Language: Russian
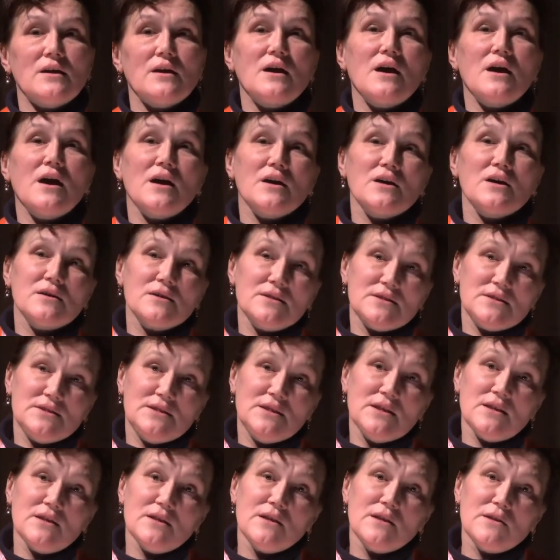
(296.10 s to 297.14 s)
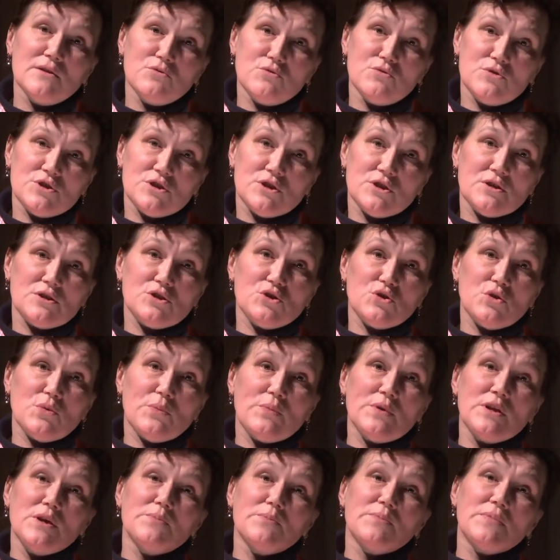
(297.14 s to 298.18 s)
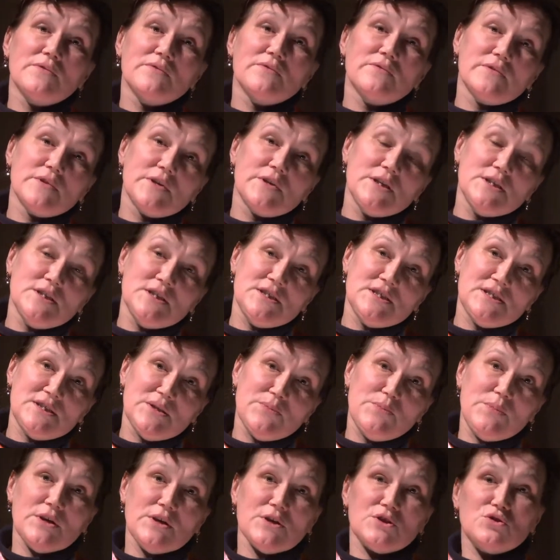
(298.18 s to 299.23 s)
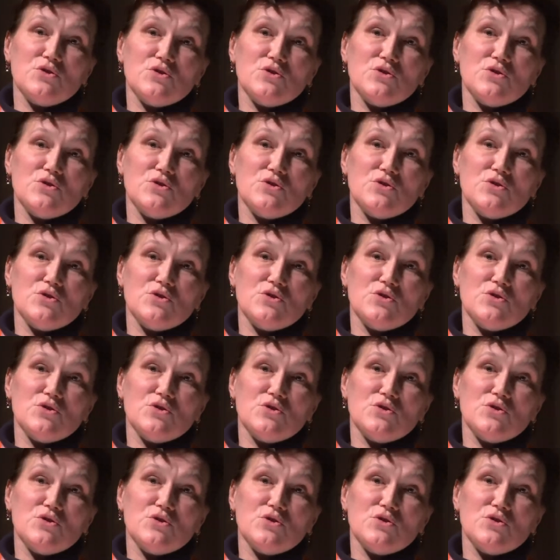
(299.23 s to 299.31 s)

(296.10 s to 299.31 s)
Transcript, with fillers: как сделать лучше, чтобы не повредить себе,